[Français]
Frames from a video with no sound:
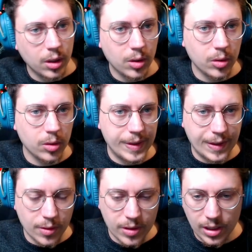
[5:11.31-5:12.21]
quand euh, ça
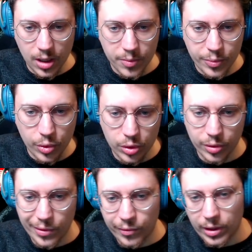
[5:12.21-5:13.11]
sortira, pour que
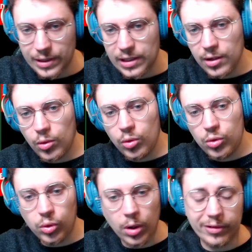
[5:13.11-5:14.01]
vous restiez au courant,